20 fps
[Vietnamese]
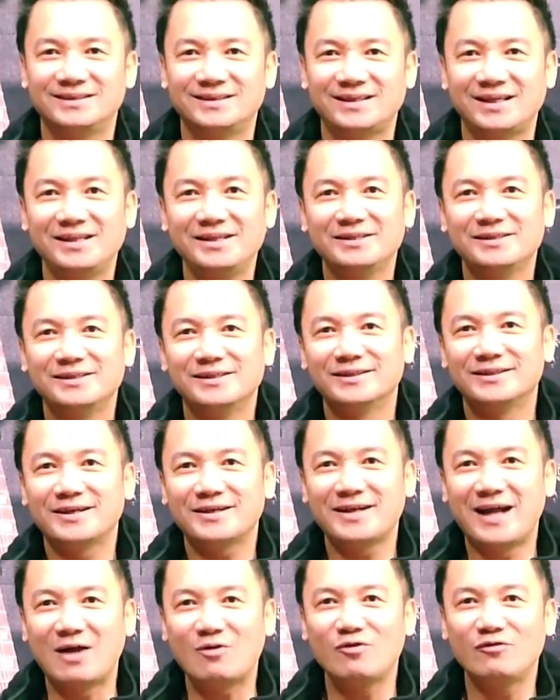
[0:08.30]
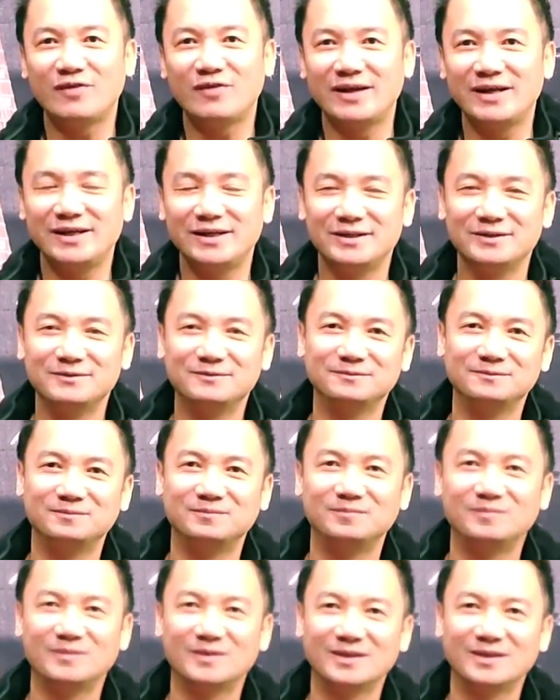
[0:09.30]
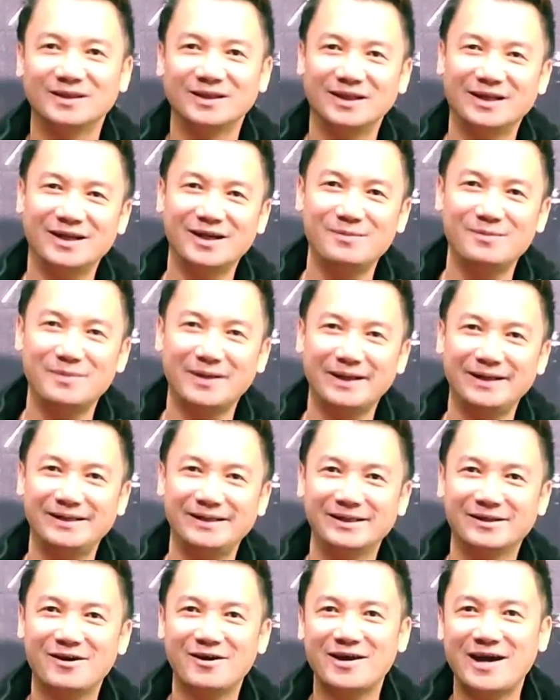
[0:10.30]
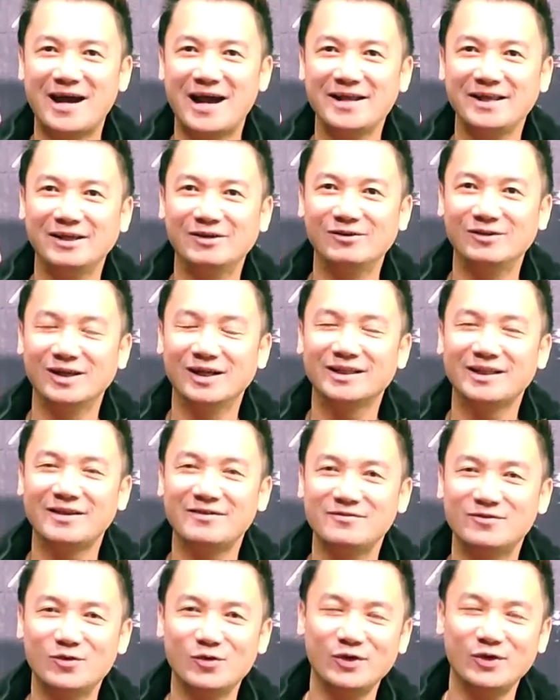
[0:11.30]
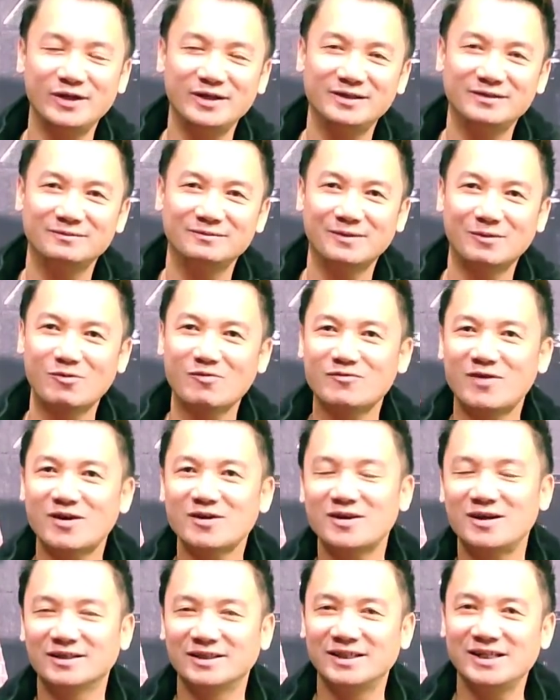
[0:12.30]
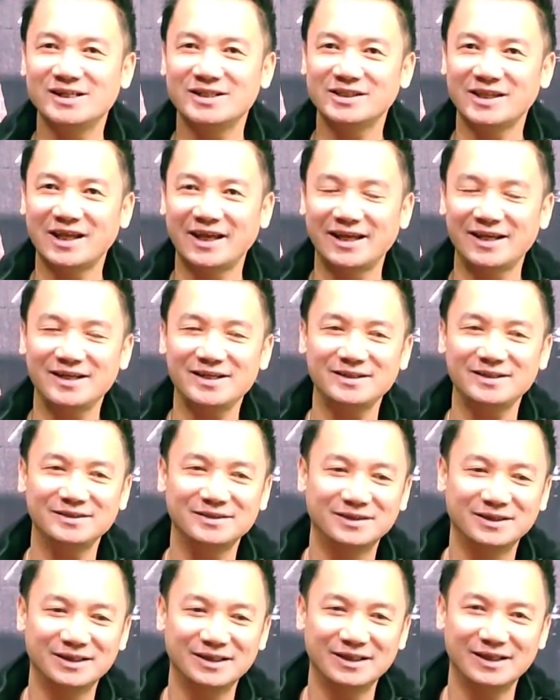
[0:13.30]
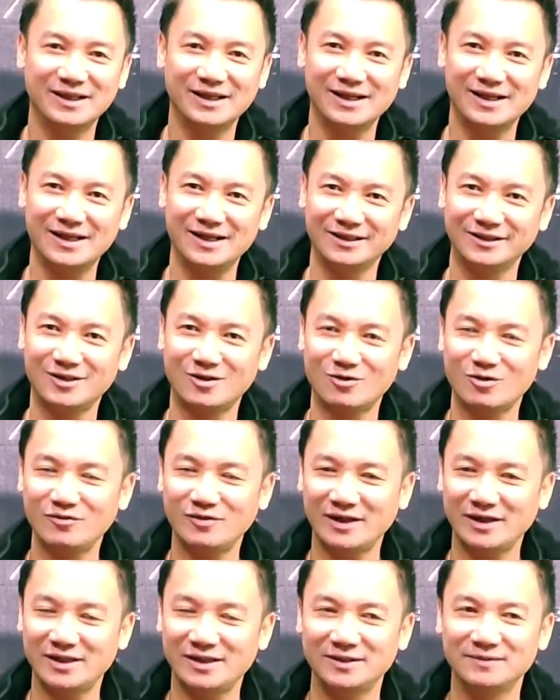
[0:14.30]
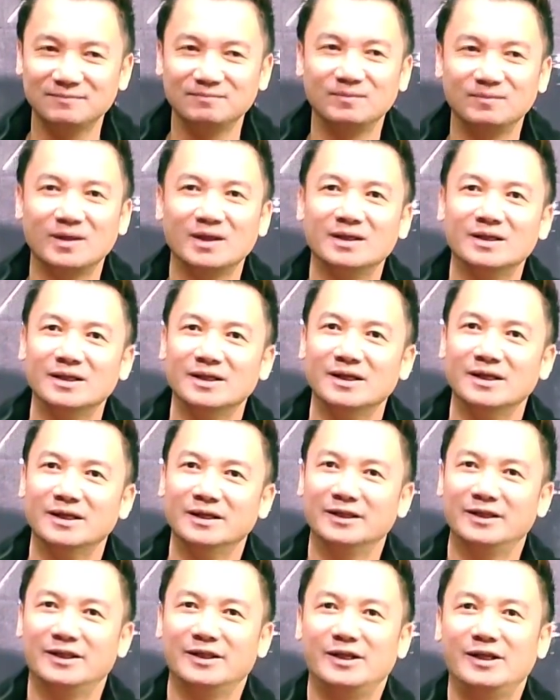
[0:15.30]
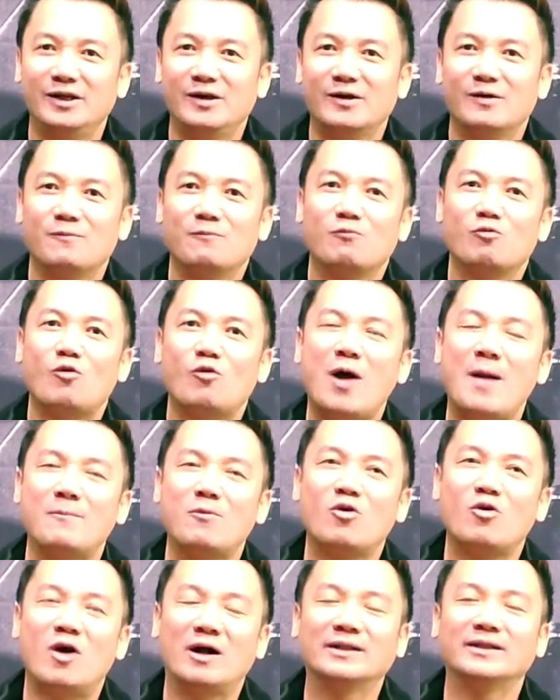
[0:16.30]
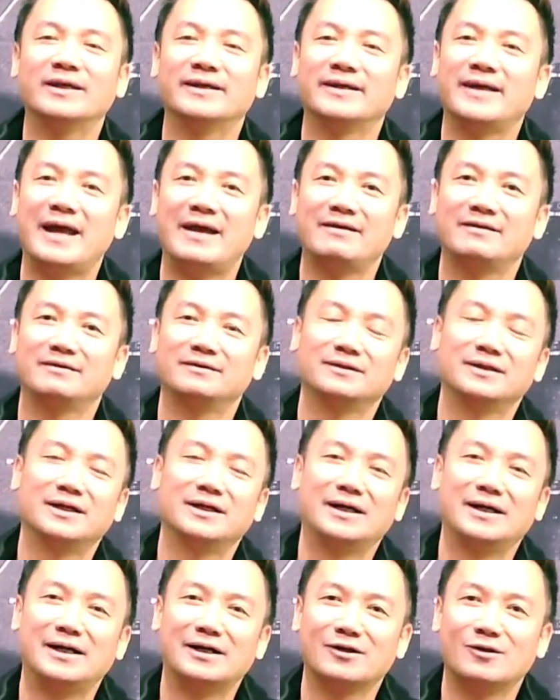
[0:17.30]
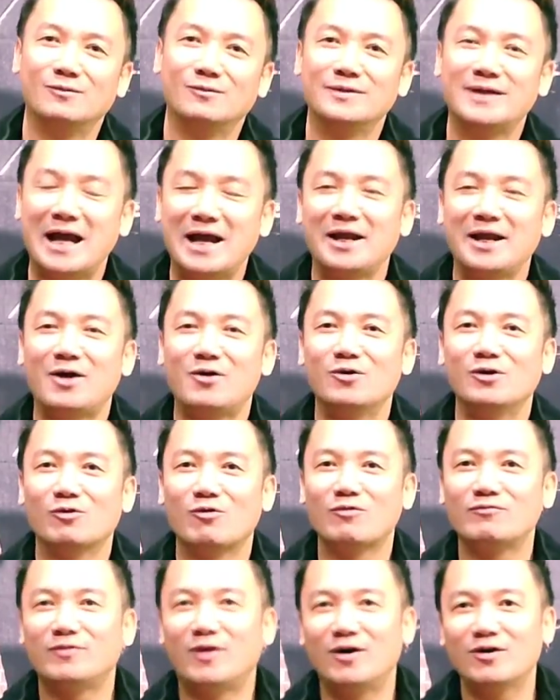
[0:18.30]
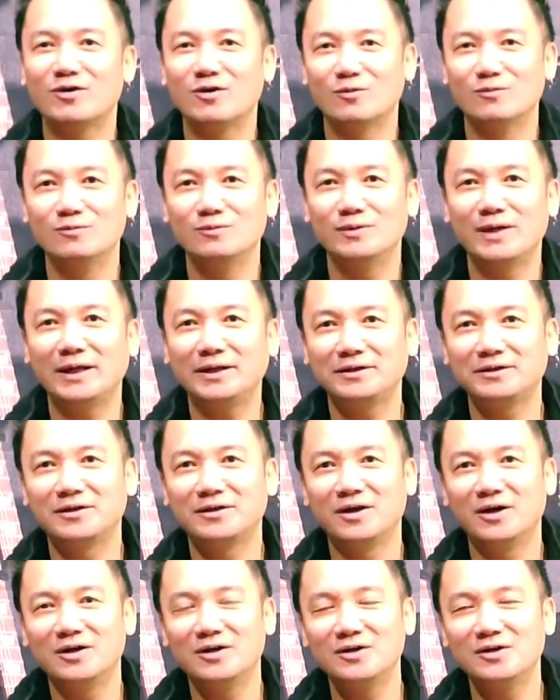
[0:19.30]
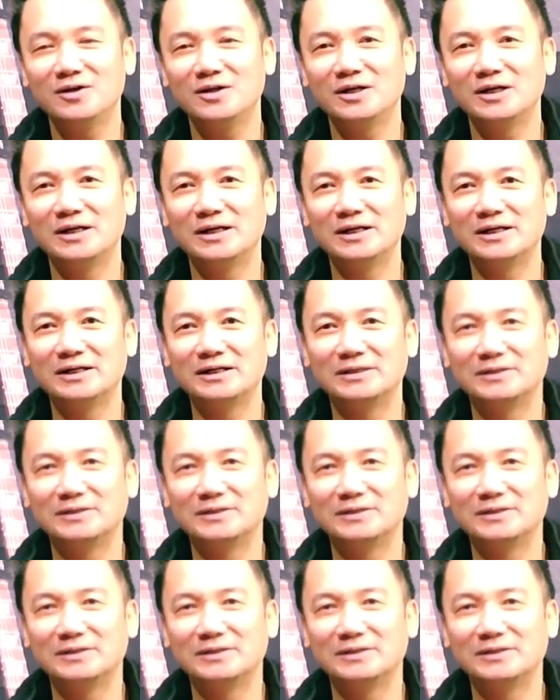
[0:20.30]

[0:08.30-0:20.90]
Kính thưa tất cả quý vị, à, hôm nay thì có khá nhiều những cái tin vui mà Quốc Võ cần chia sẻ à, cho quý vị. Thì um, qua một khoảng thời gian à, cũng khá lâu rồi Quốc Võ cũng ít có à,